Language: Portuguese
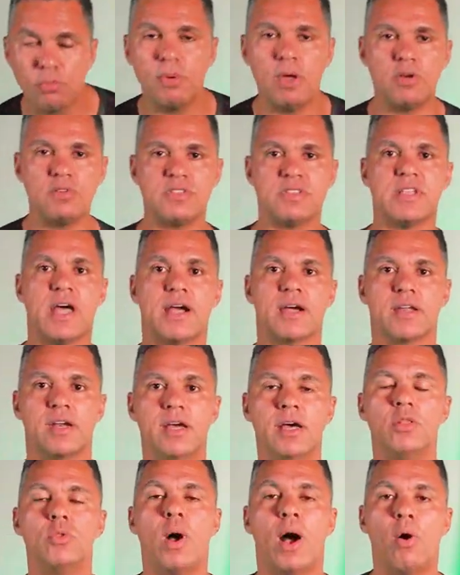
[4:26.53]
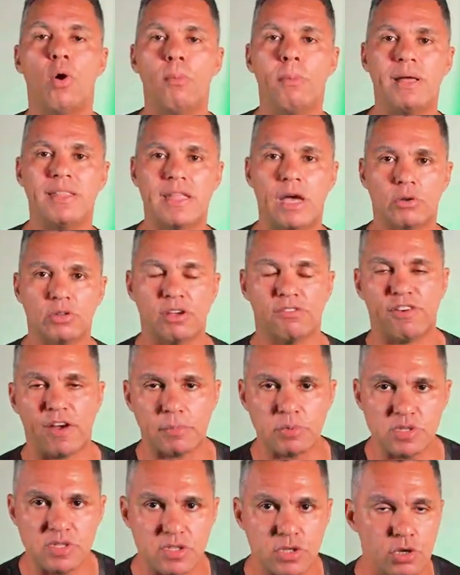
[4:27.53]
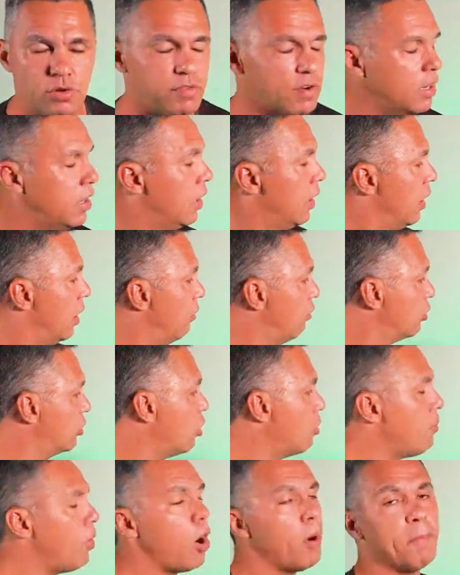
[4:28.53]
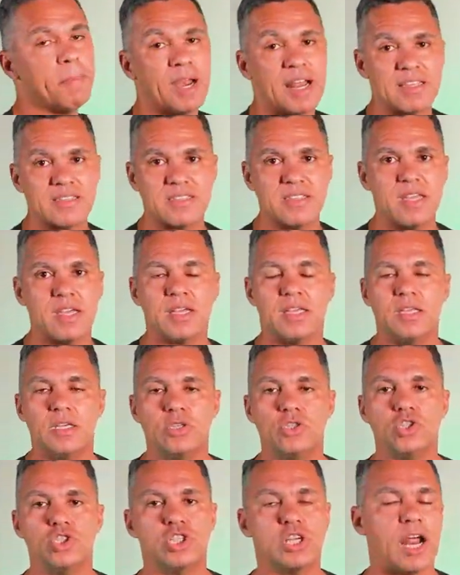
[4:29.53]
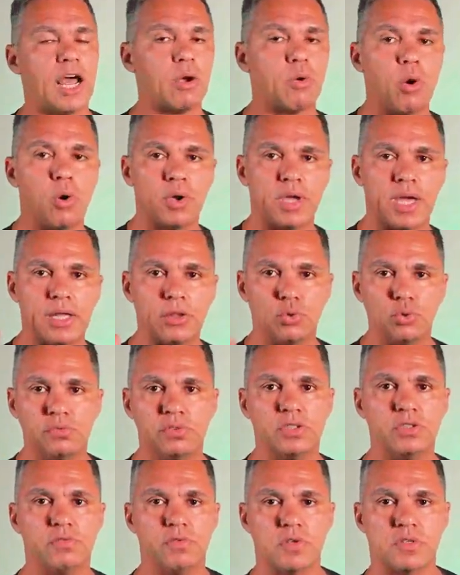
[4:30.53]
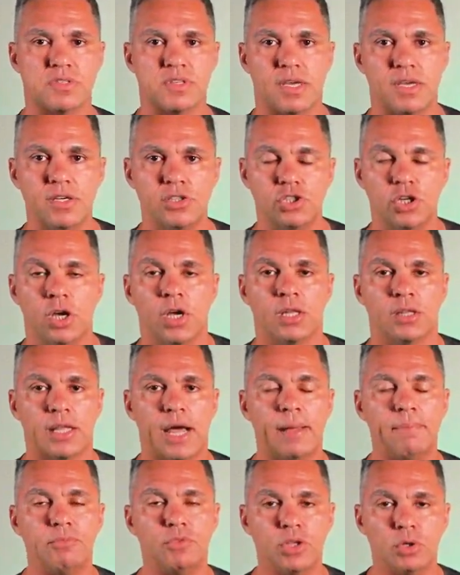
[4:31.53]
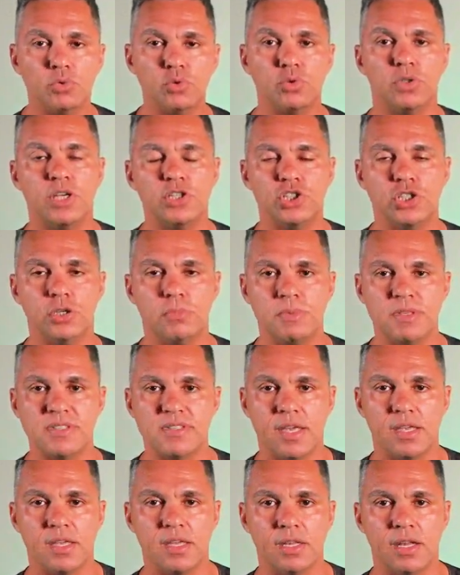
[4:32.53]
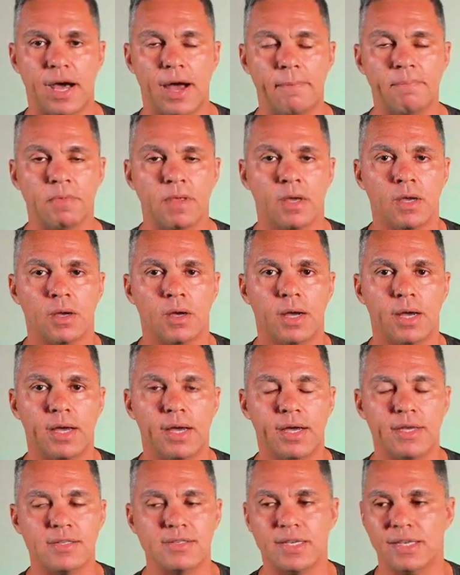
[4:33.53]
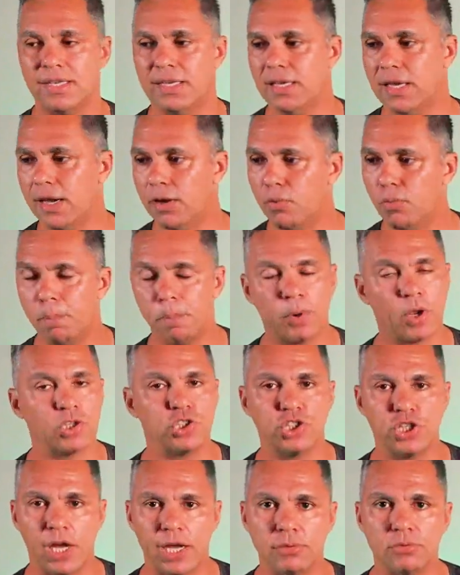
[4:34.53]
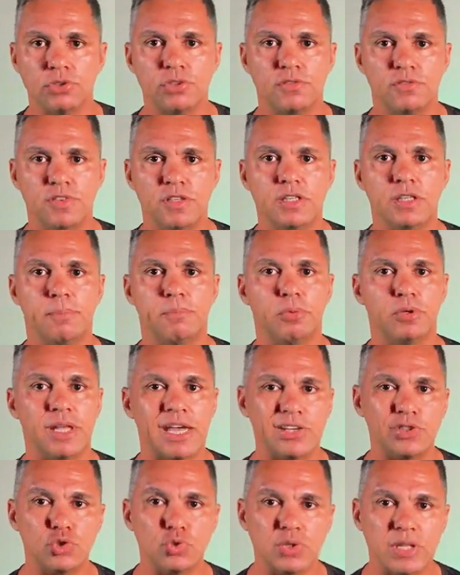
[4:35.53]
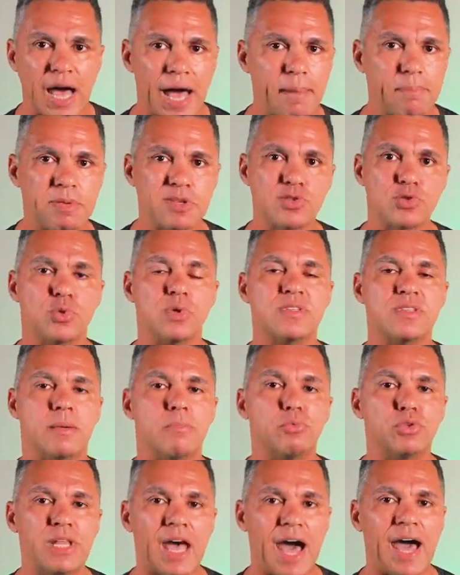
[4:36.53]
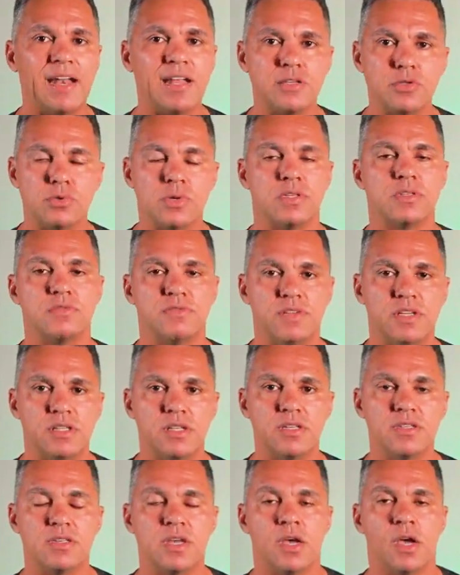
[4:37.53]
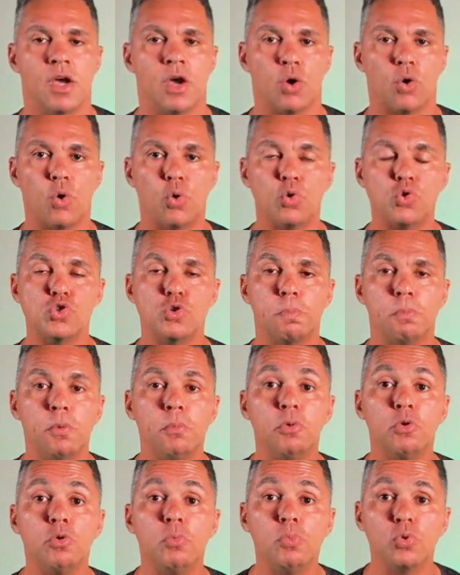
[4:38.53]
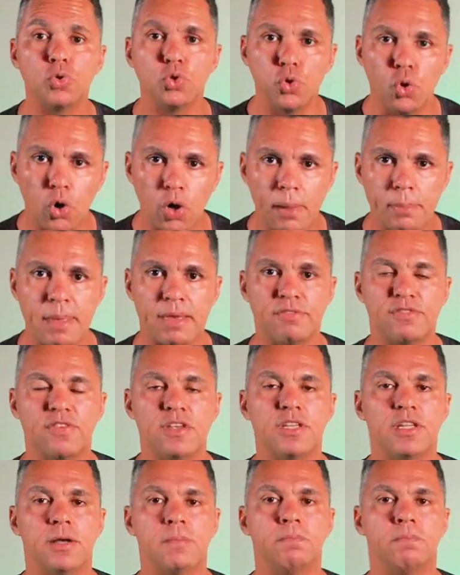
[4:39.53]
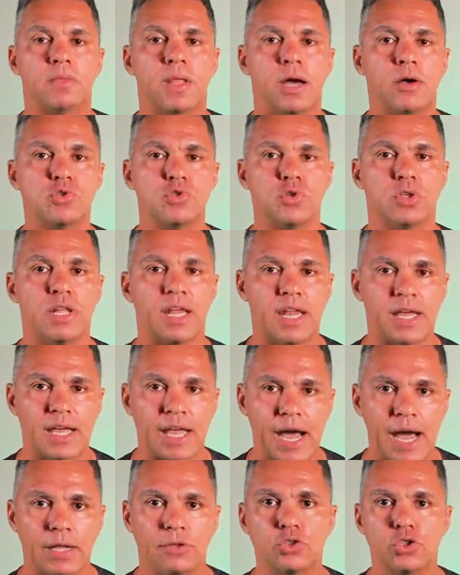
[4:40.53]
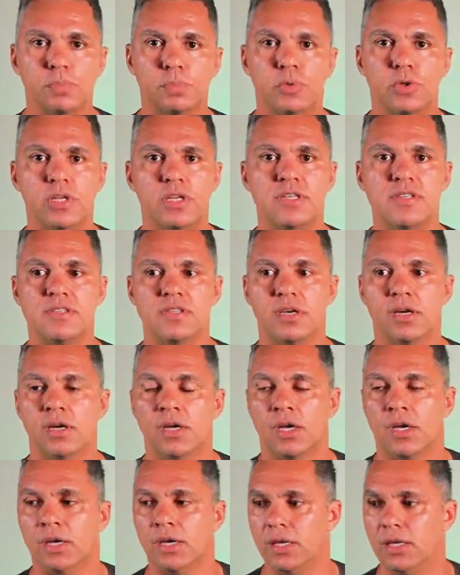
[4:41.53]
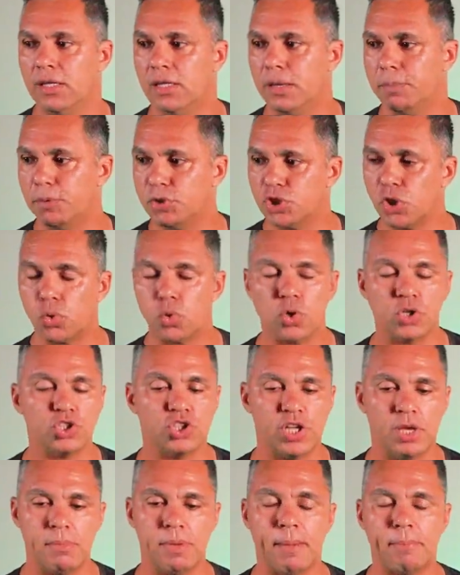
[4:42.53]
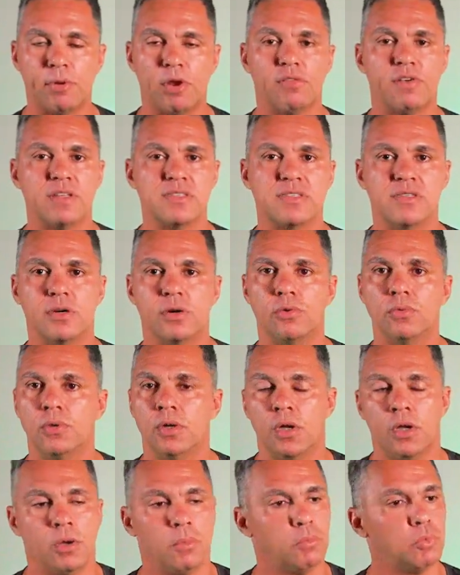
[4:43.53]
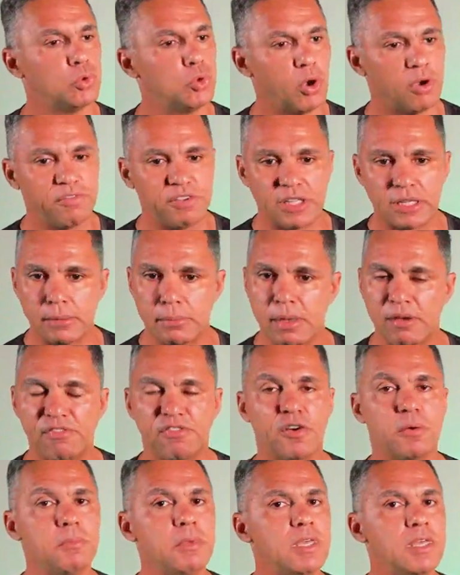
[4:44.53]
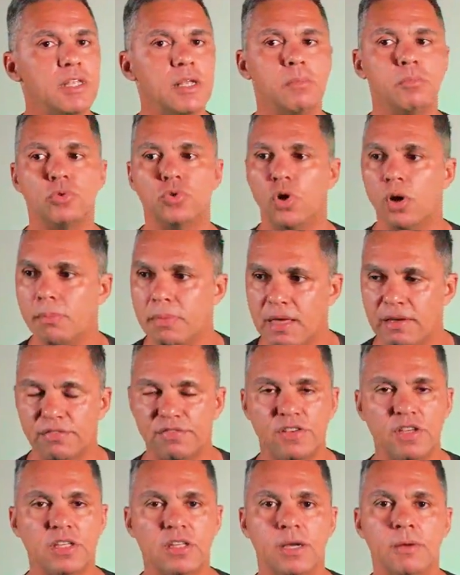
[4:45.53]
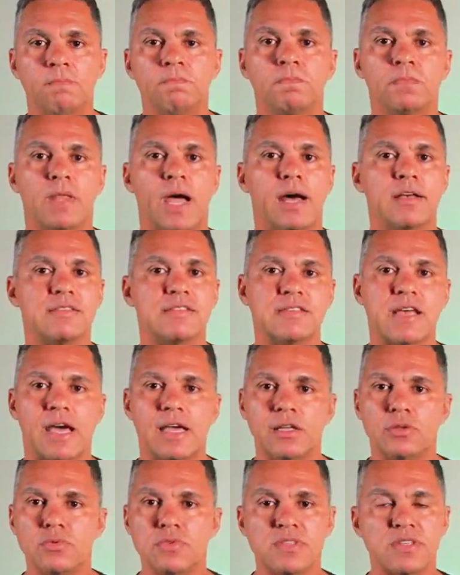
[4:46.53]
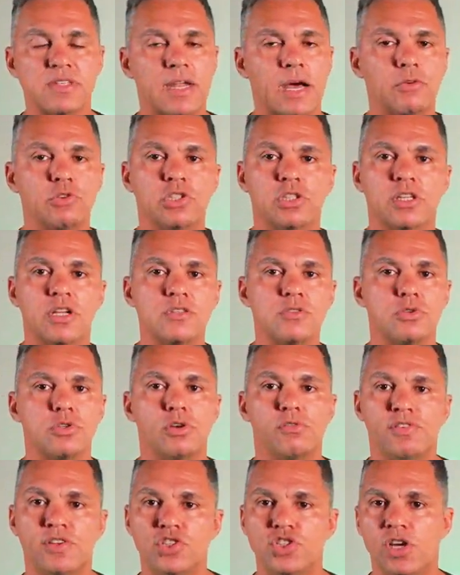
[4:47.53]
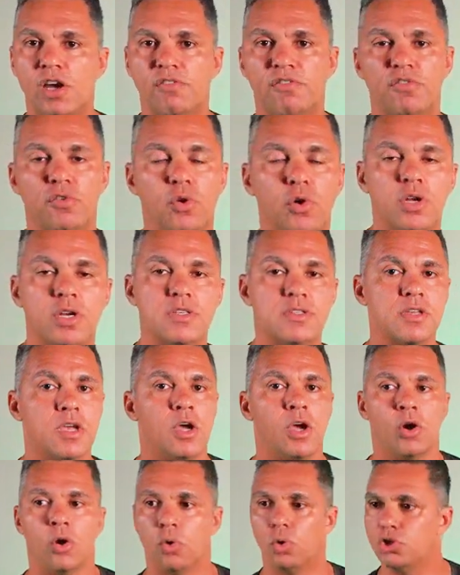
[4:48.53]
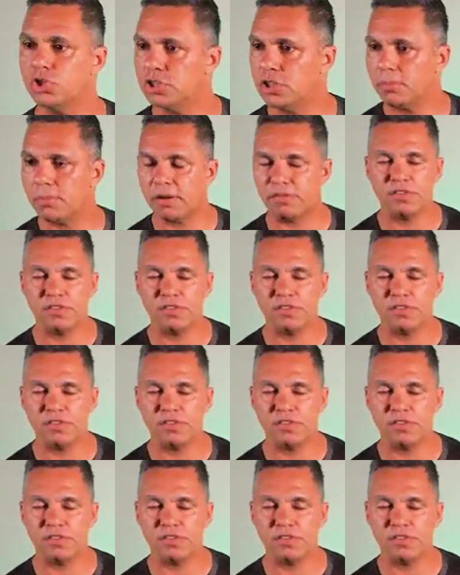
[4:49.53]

meu Instagram, no arroba Eu vou ter o maior prazer aqui de tirar qualquer dúvida de vocês, tá? Então não deixa de me seguir lá é, isso aqui é um projeto de vida, é poder ajudar pessoas a mudarem as suas vidas. concurso público mudou a minha vida, tá? Eu sou delegado de polícia e depois que eu conquistei a minha aprovação, mudou a vida da minha família, mudou a minha vida, tá? Saí de um sinal de trânsito onde eu vendia flores, hoje tenho uma